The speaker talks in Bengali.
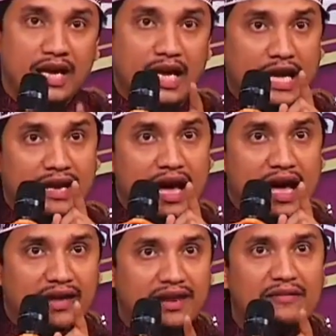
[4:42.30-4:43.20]
এর
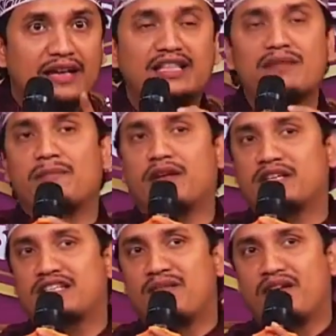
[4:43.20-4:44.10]
আহলে বাইতের ব্যাপারে
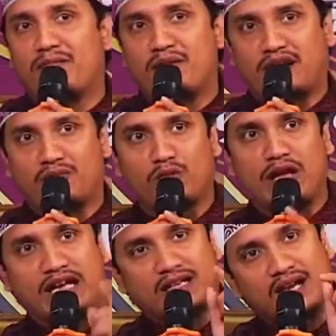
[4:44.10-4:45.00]
যেটা আমি আপনাকে বলবো
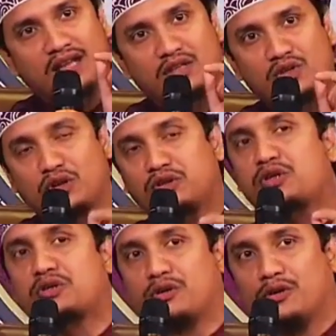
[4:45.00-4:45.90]
একটা হাদিস
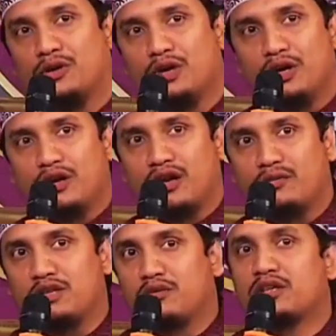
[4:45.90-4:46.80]
যথেষ্ট
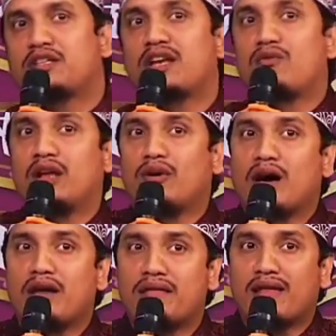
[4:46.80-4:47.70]
নবীজি বলেছেন ওয়ালাউ
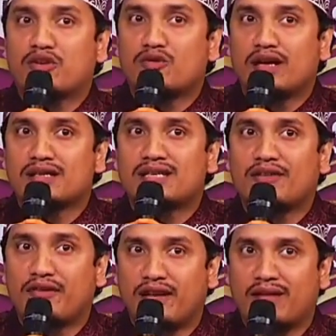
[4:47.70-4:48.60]
আন্না রাজুলান
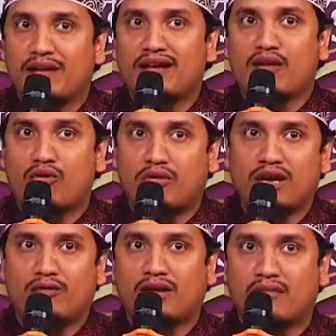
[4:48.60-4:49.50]
সাফানা বাইনা
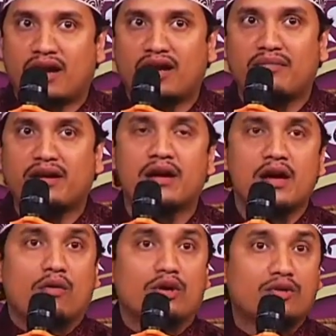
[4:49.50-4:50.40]
রুকনে ওয়াল মাকামে
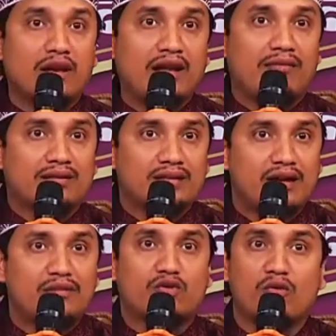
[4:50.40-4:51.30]
ওয়াসাল্লা
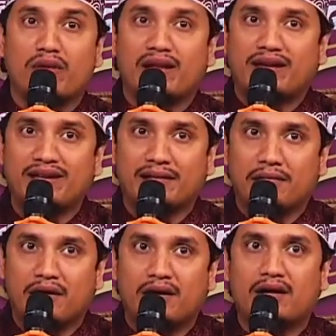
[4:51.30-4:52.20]
ওয়াসামা সুম্মা লাকি
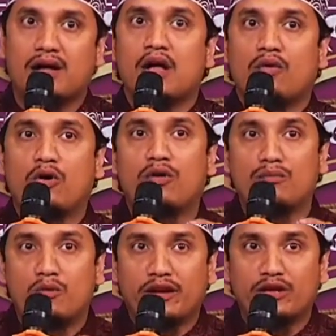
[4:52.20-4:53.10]
আল্লাহ ওয়া হুয়া
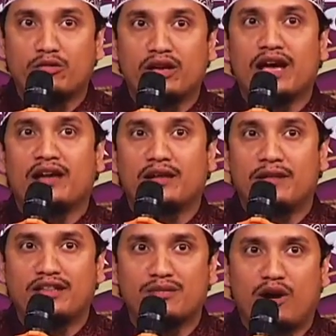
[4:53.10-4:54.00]
মুবগিদুন লি আহলি
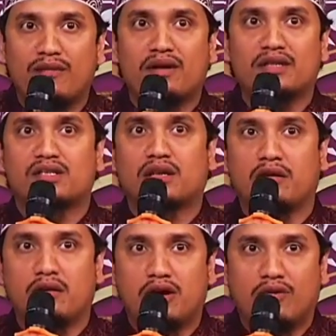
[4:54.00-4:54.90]
বাইত মুহাম্মাদিন
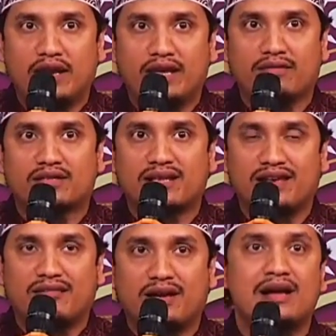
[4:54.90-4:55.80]
সাল্লাল্লাহু আলাইহি
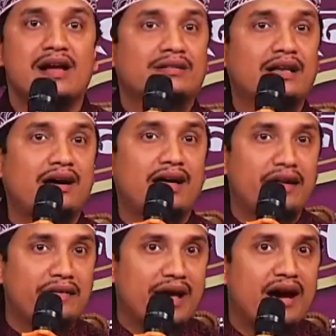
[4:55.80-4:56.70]
ওয়াসাল্লাম
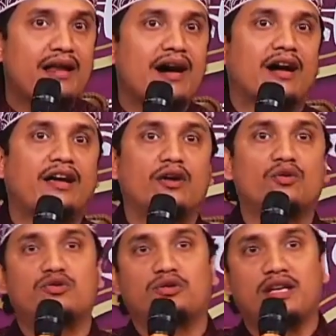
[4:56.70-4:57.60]
দাখালান নারা কেউ
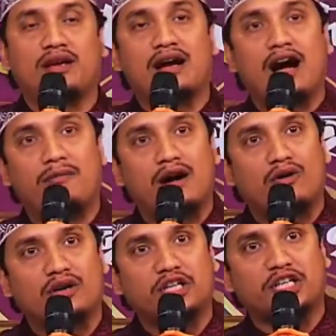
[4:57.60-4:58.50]
যদি
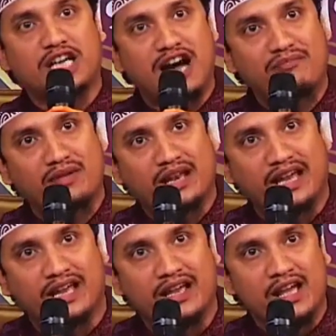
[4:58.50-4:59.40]
কাবাগরের সামনে
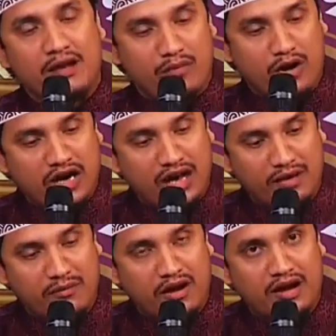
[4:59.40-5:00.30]
মকাম
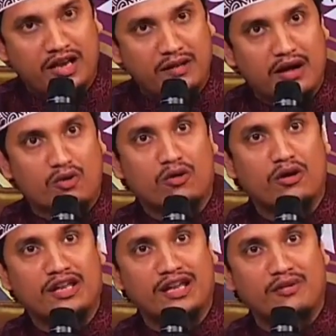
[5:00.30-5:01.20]
ইব্রাহিম আর
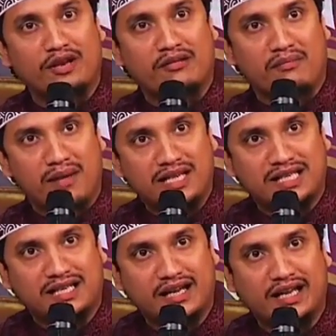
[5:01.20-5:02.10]
রুকনি ইয়ামানির
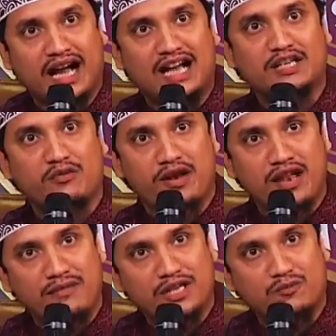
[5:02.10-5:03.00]
মাসখানে আজীবন
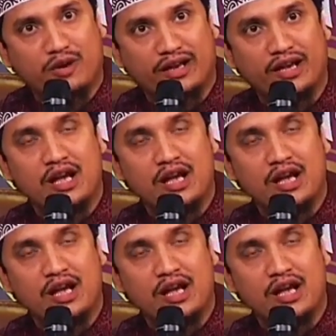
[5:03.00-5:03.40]
নামাজ পড়ে